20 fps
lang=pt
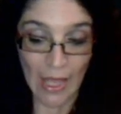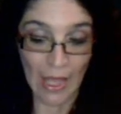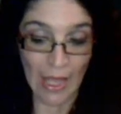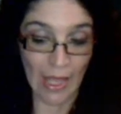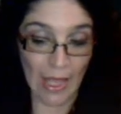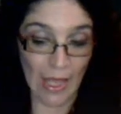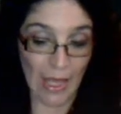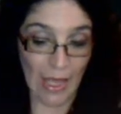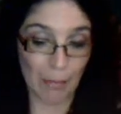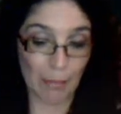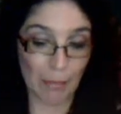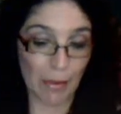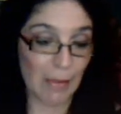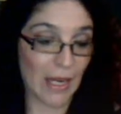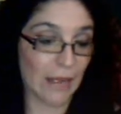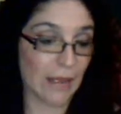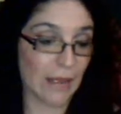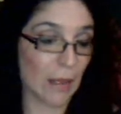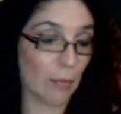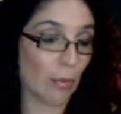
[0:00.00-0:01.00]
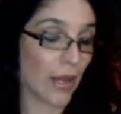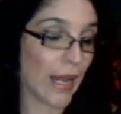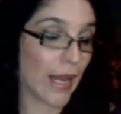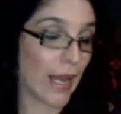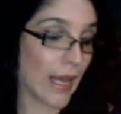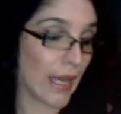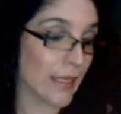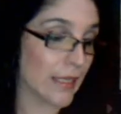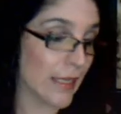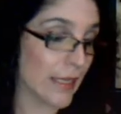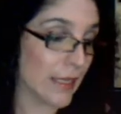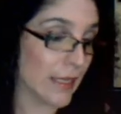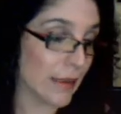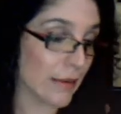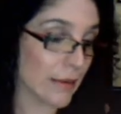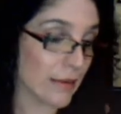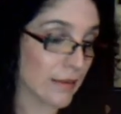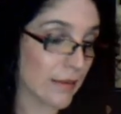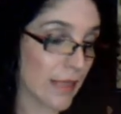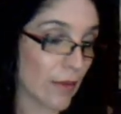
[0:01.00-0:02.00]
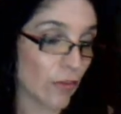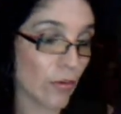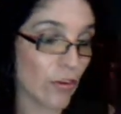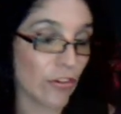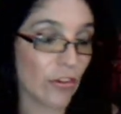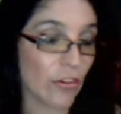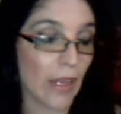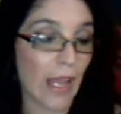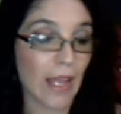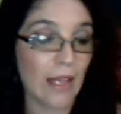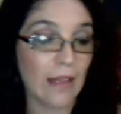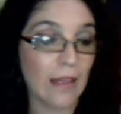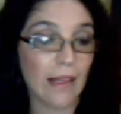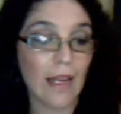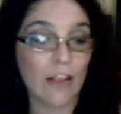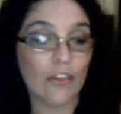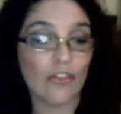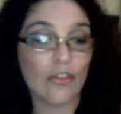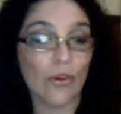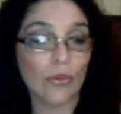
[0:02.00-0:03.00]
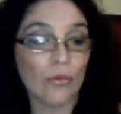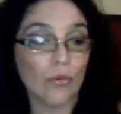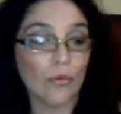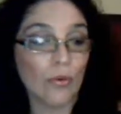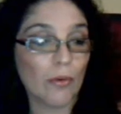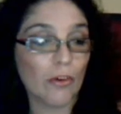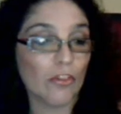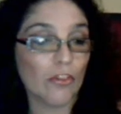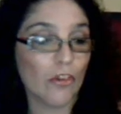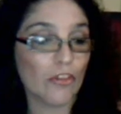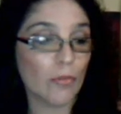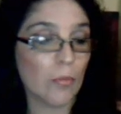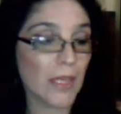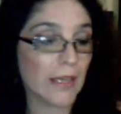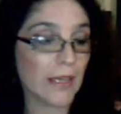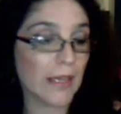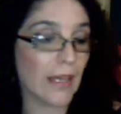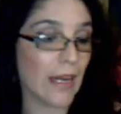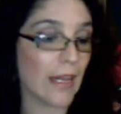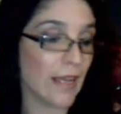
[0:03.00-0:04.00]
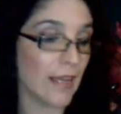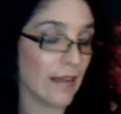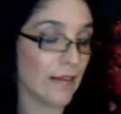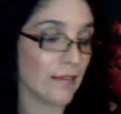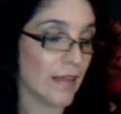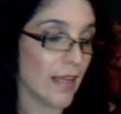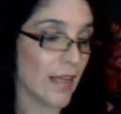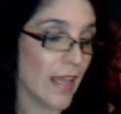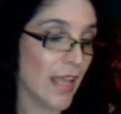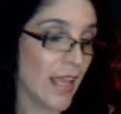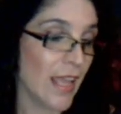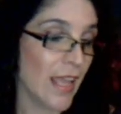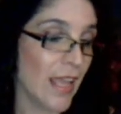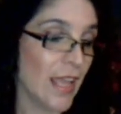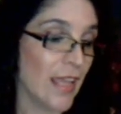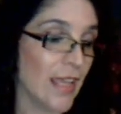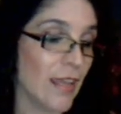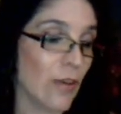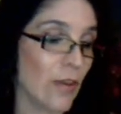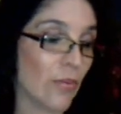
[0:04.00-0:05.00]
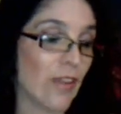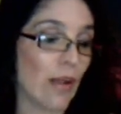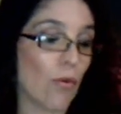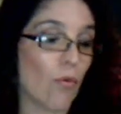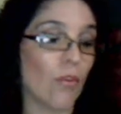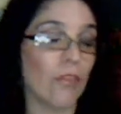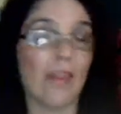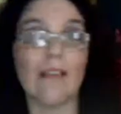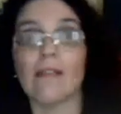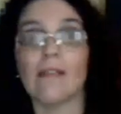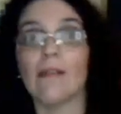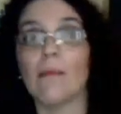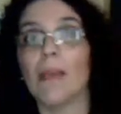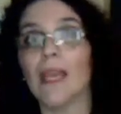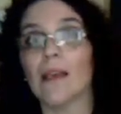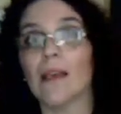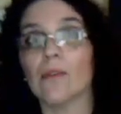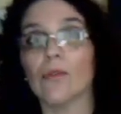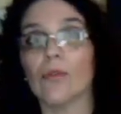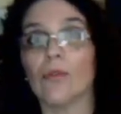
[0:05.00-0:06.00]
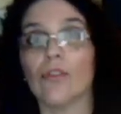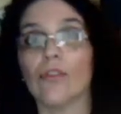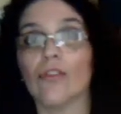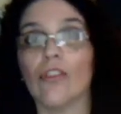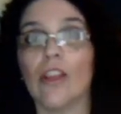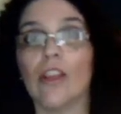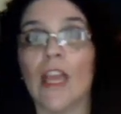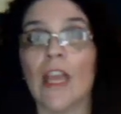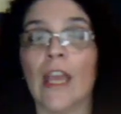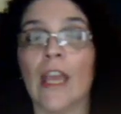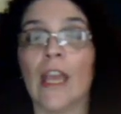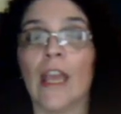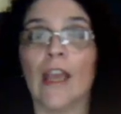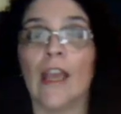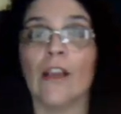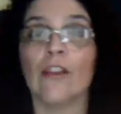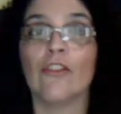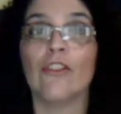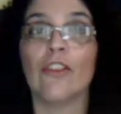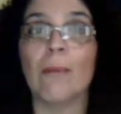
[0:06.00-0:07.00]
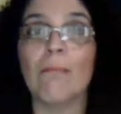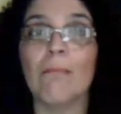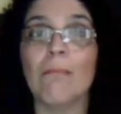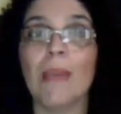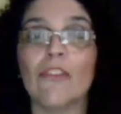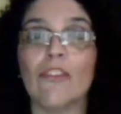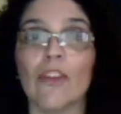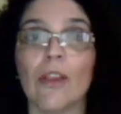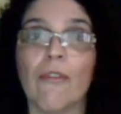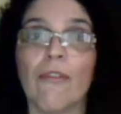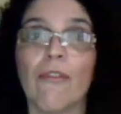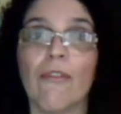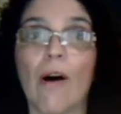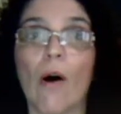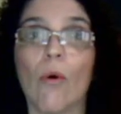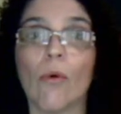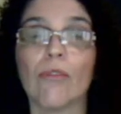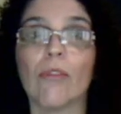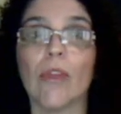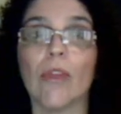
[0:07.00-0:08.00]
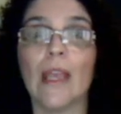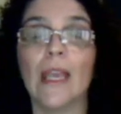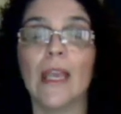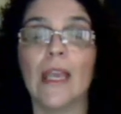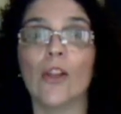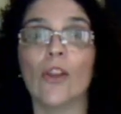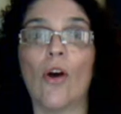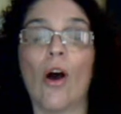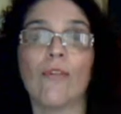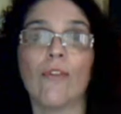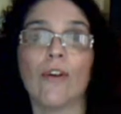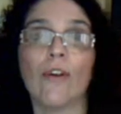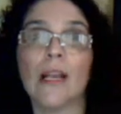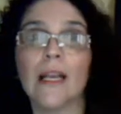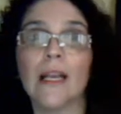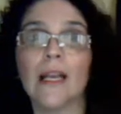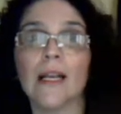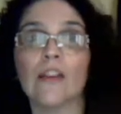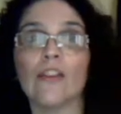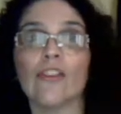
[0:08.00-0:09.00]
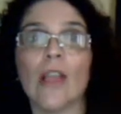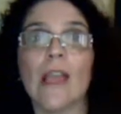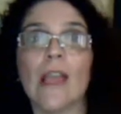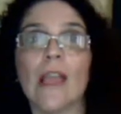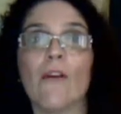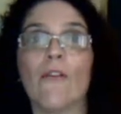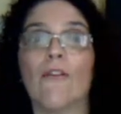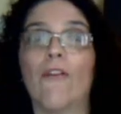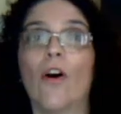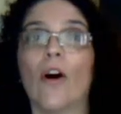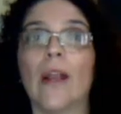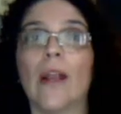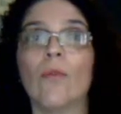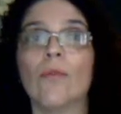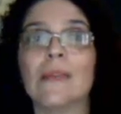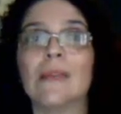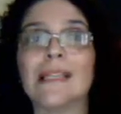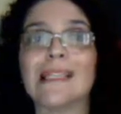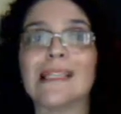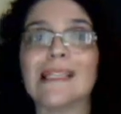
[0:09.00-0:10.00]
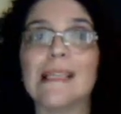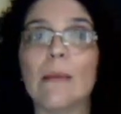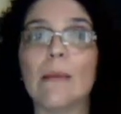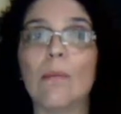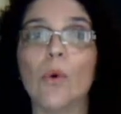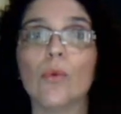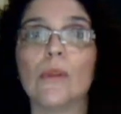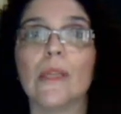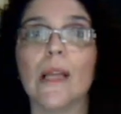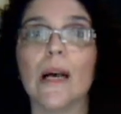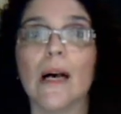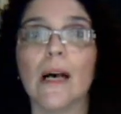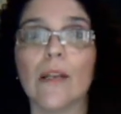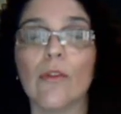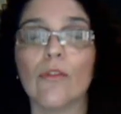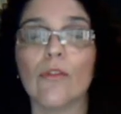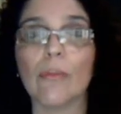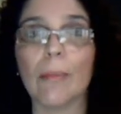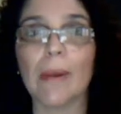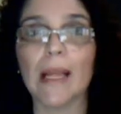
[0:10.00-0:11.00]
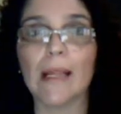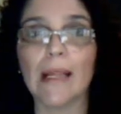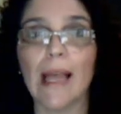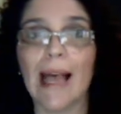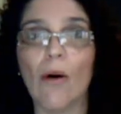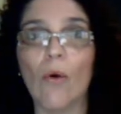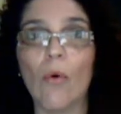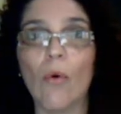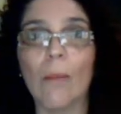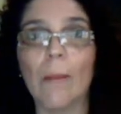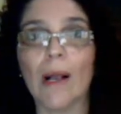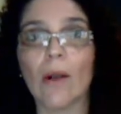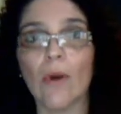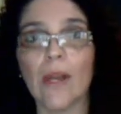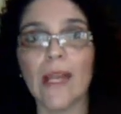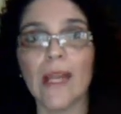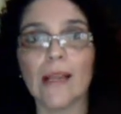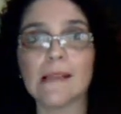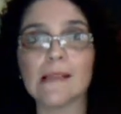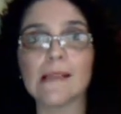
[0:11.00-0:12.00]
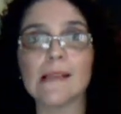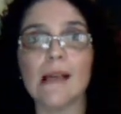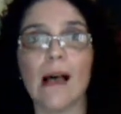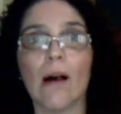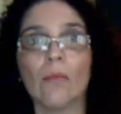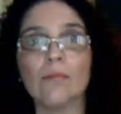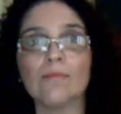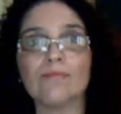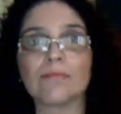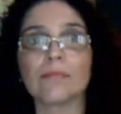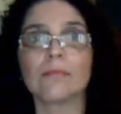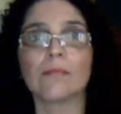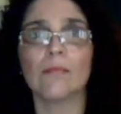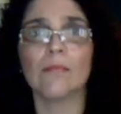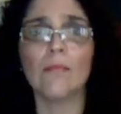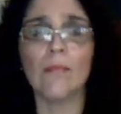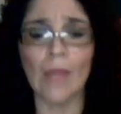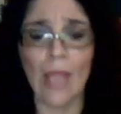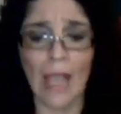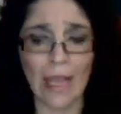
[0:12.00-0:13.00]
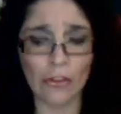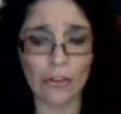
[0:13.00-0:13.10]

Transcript: É, a primeira temporada teve sua estreia em 3 de outubro de 2013 e os acontecimentos é, de Mystic Falls e Nova Orleans foram simultâneos para dar uma conexão à